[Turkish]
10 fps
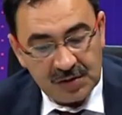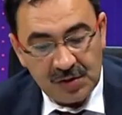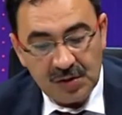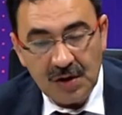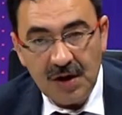Hı hı.
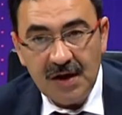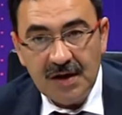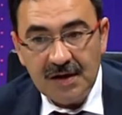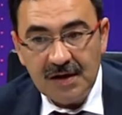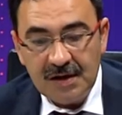Çünkü
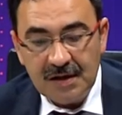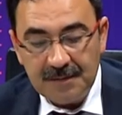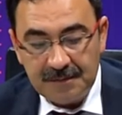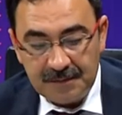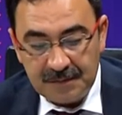e,
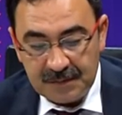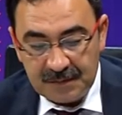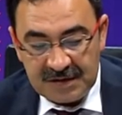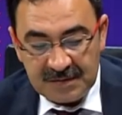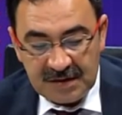
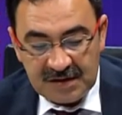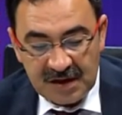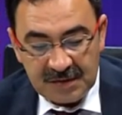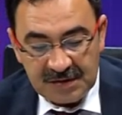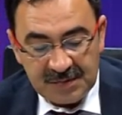bizim
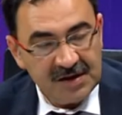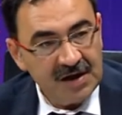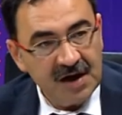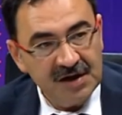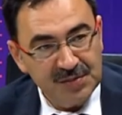insanımız bir yere
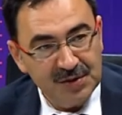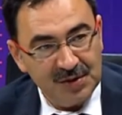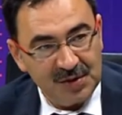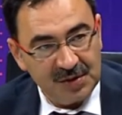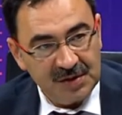
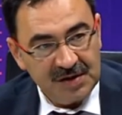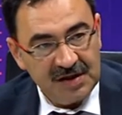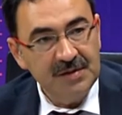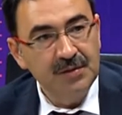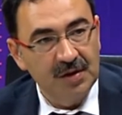kaçmıyordu.
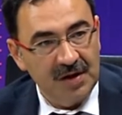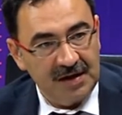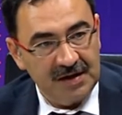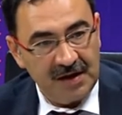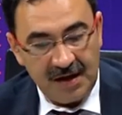
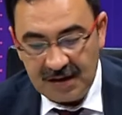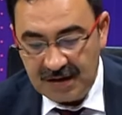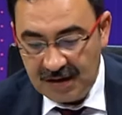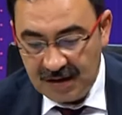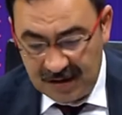Gitmiyorlardı. Yani
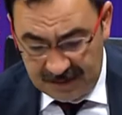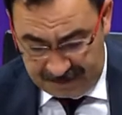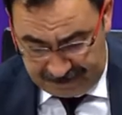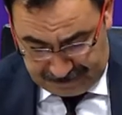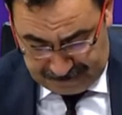
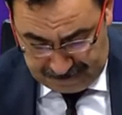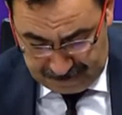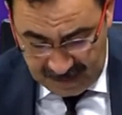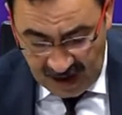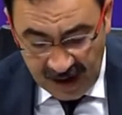
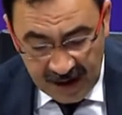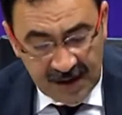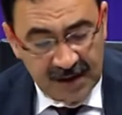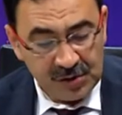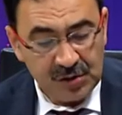
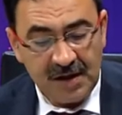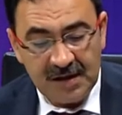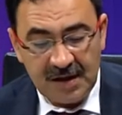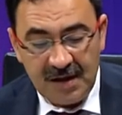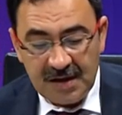hala şu
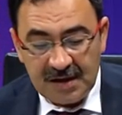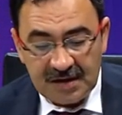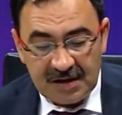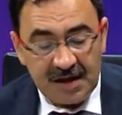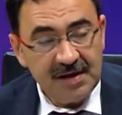anda
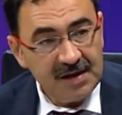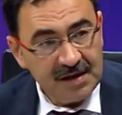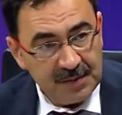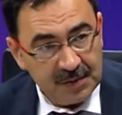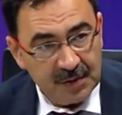Terter
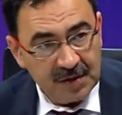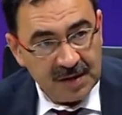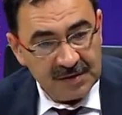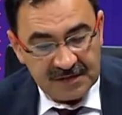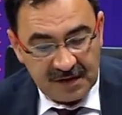diye bir
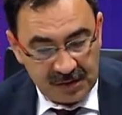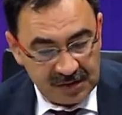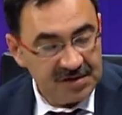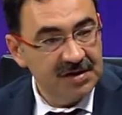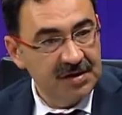bölgemiz var o
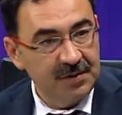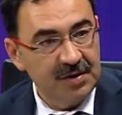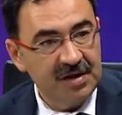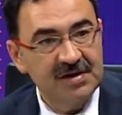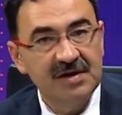sınır
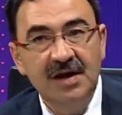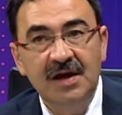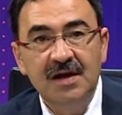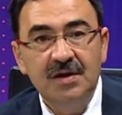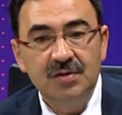bölgesinde.
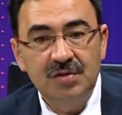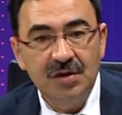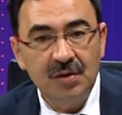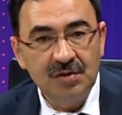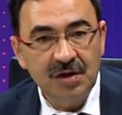Günde
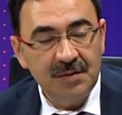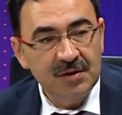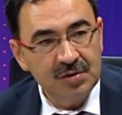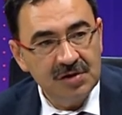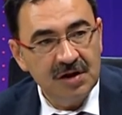ortalama
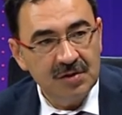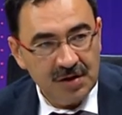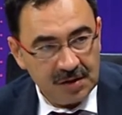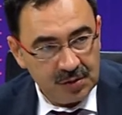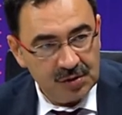100 tane
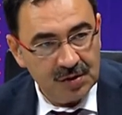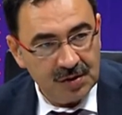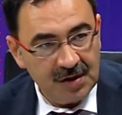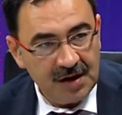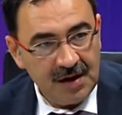roket düşüyor
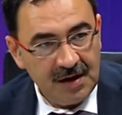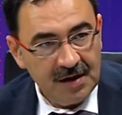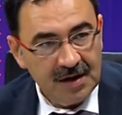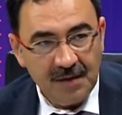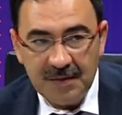oraya.
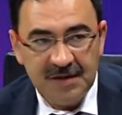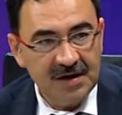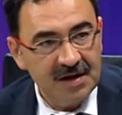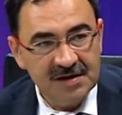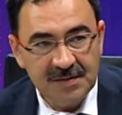Ama bir tane
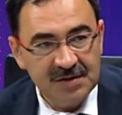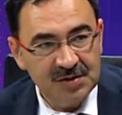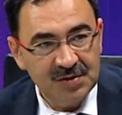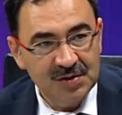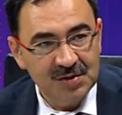Azerbaycan
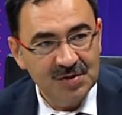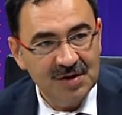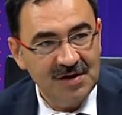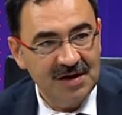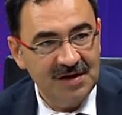köylüsü orayı
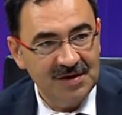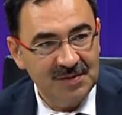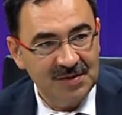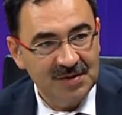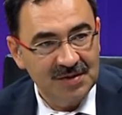terk
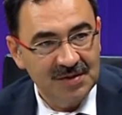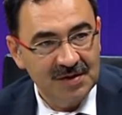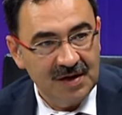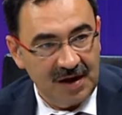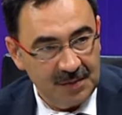etmiyor. Evet.
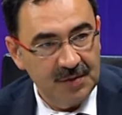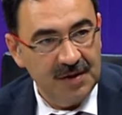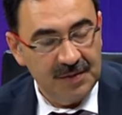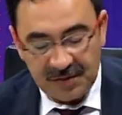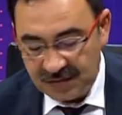Yani böyle
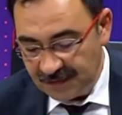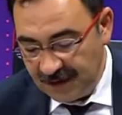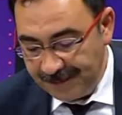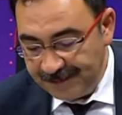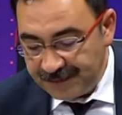bir durum var.
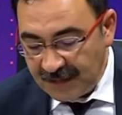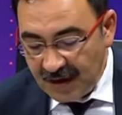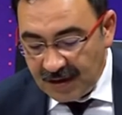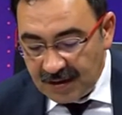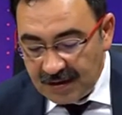
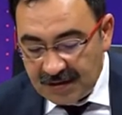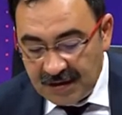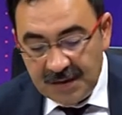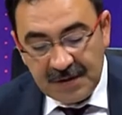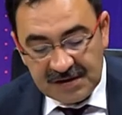
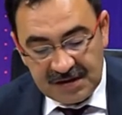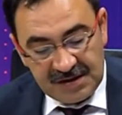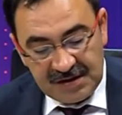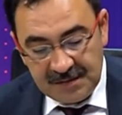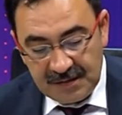Neyi
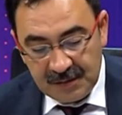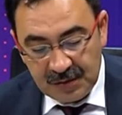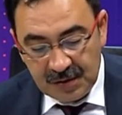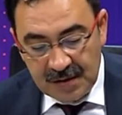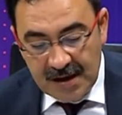bahsedeceğim?
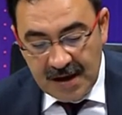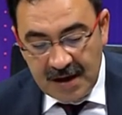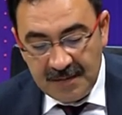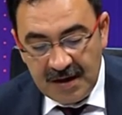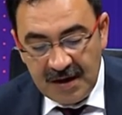Bu
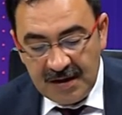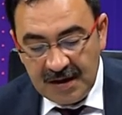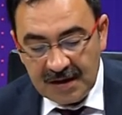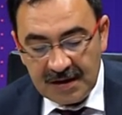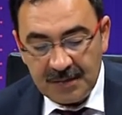Ermenilerin ne
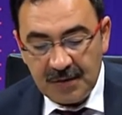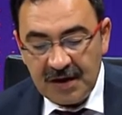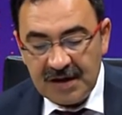kadar böyle